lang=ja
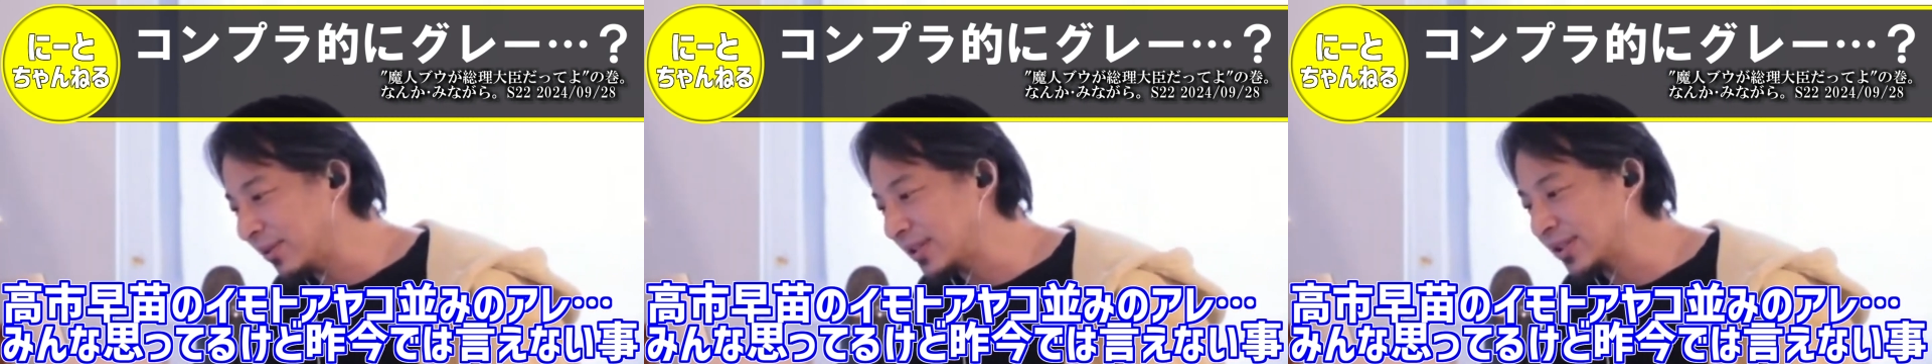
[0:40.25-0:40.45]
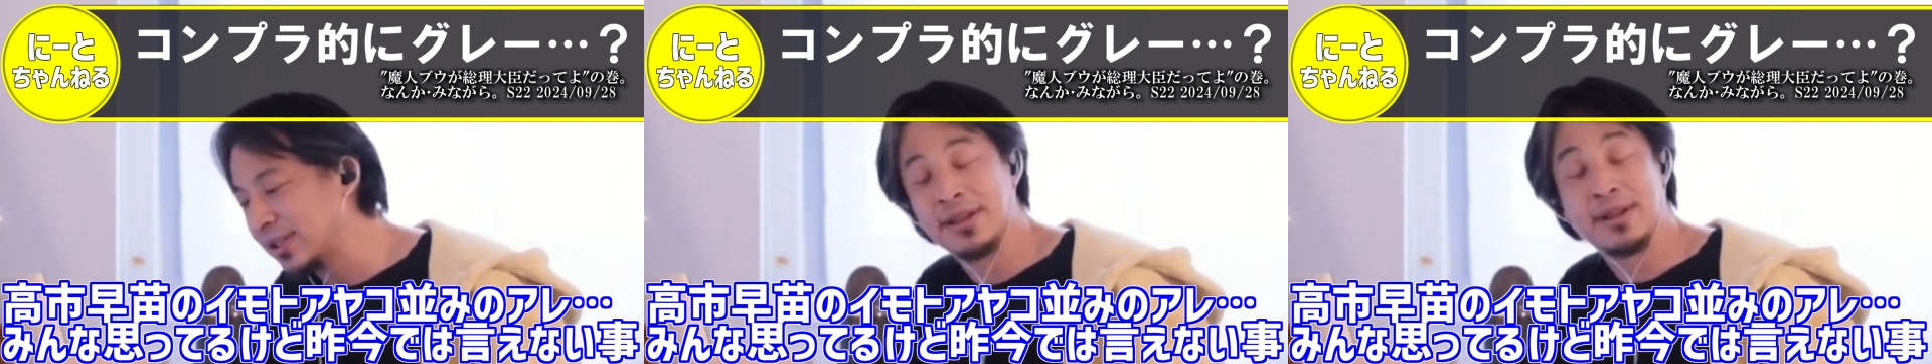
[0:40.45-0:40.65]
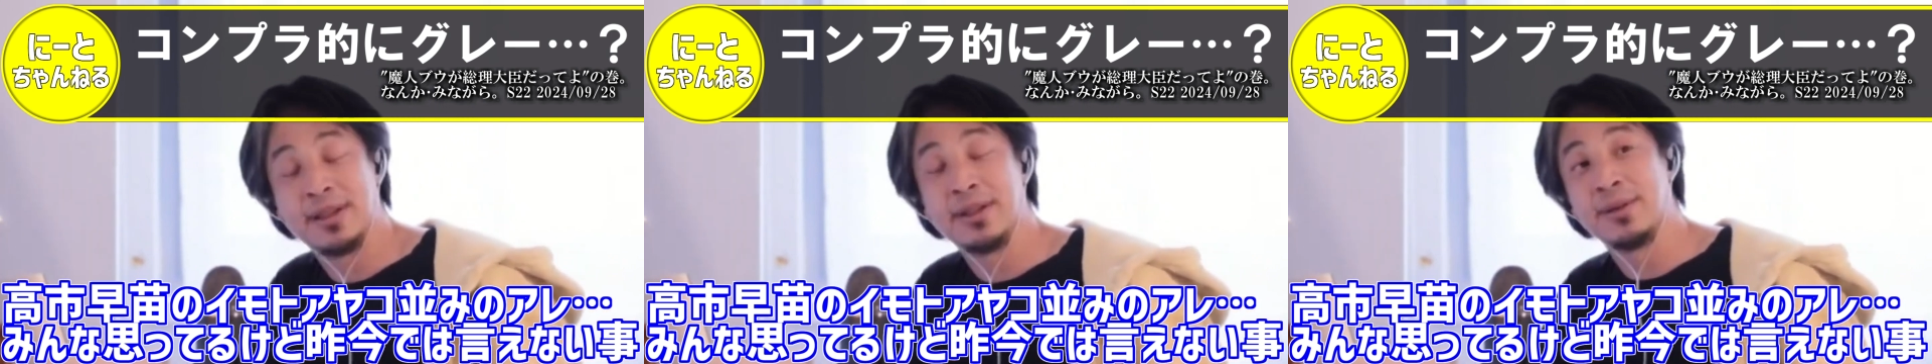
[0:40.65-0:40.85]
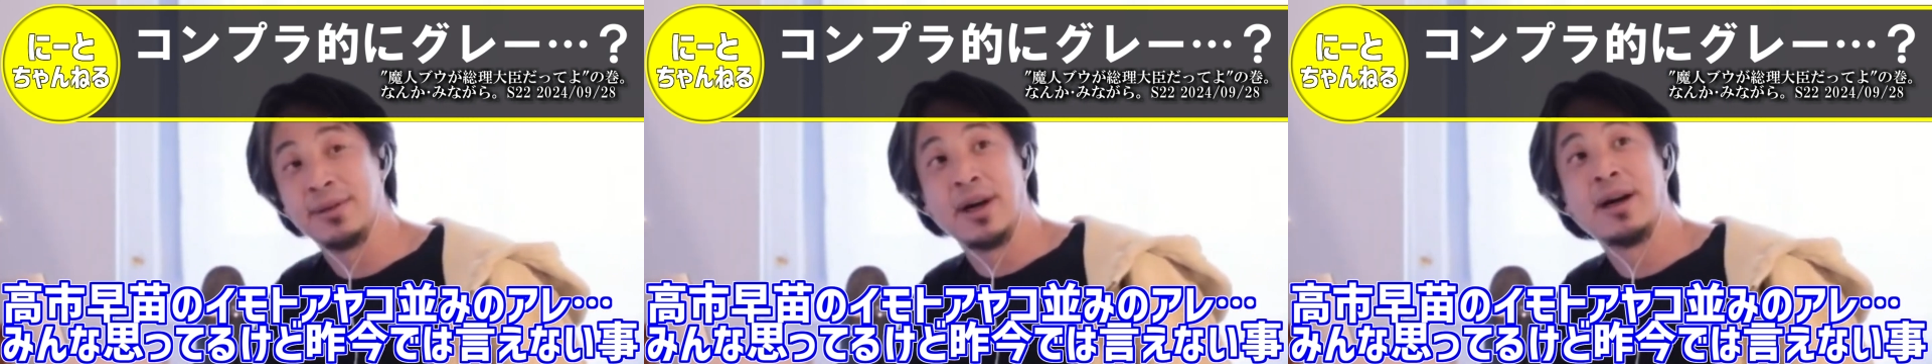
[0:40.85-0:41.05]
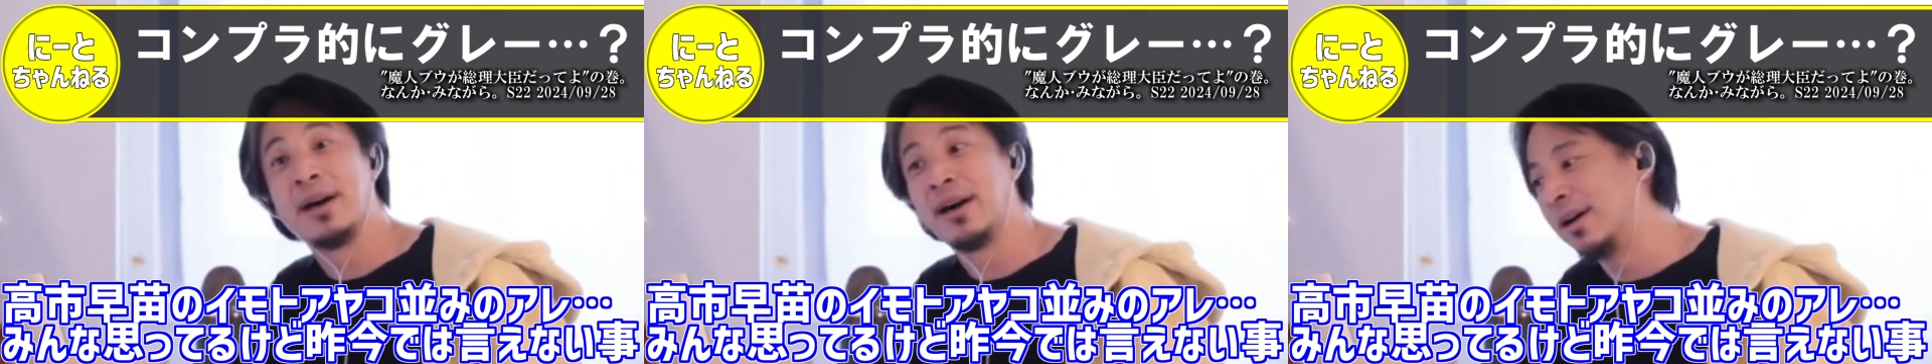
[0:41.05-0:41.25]
配っちゃって
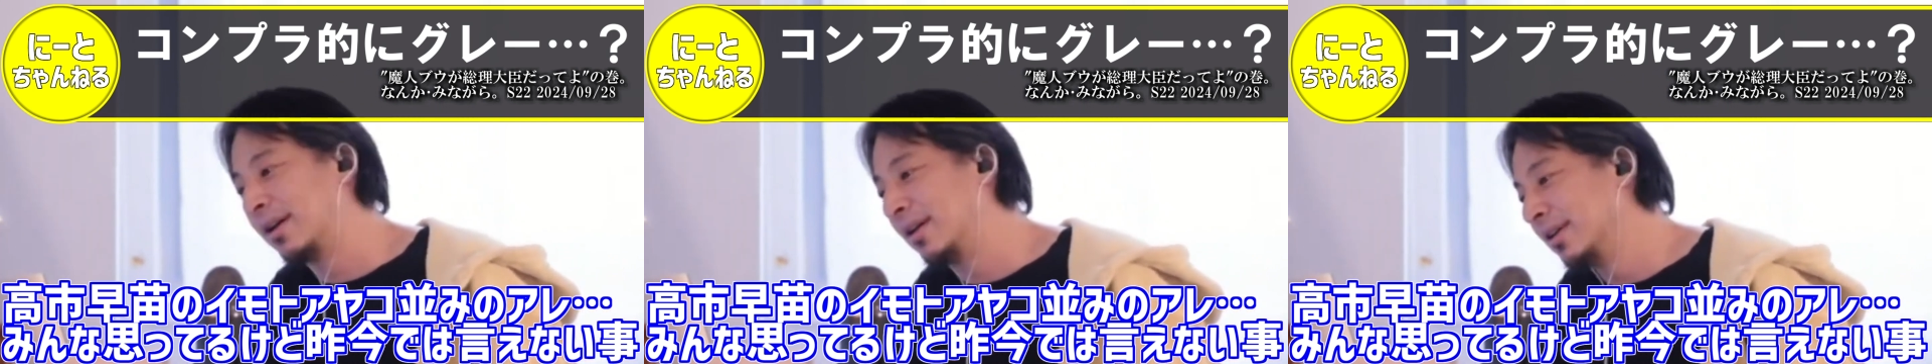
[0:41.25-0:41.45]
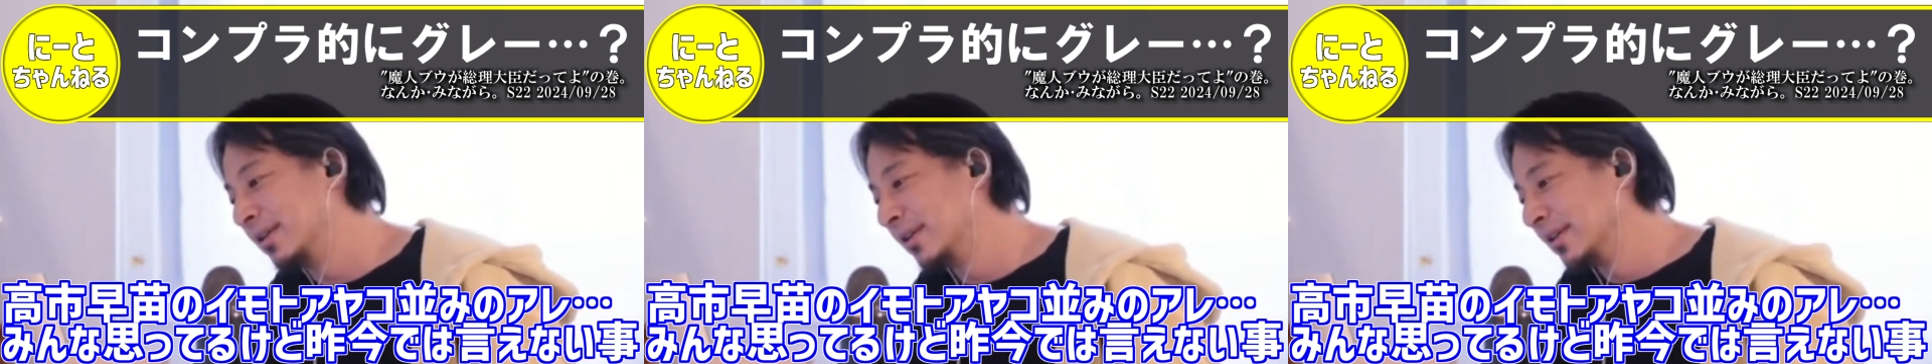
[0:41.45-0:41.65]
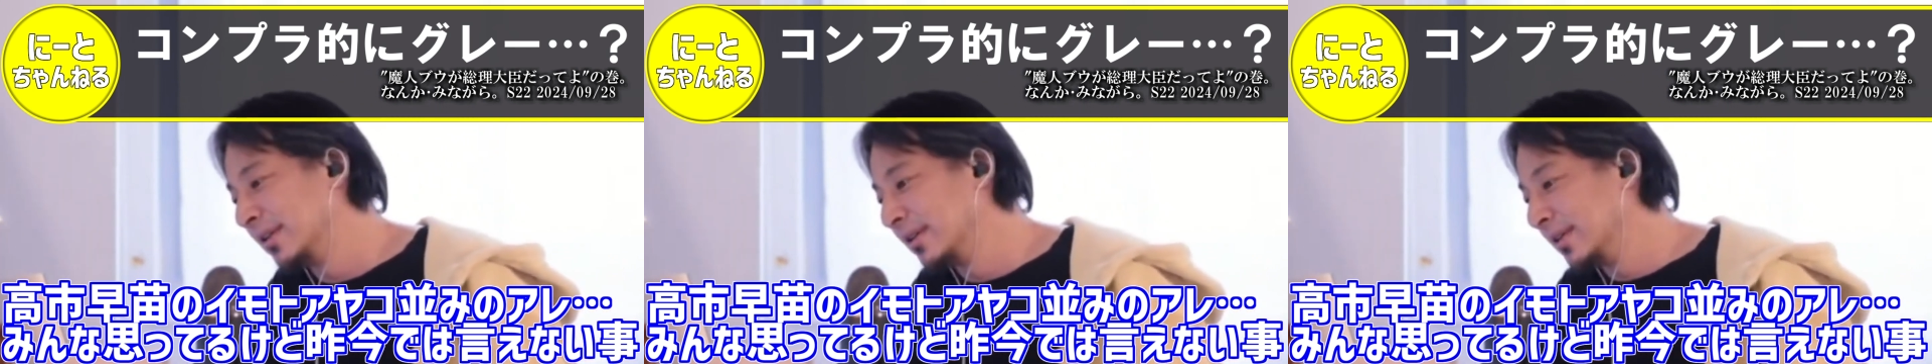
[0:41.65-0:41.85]
るとか、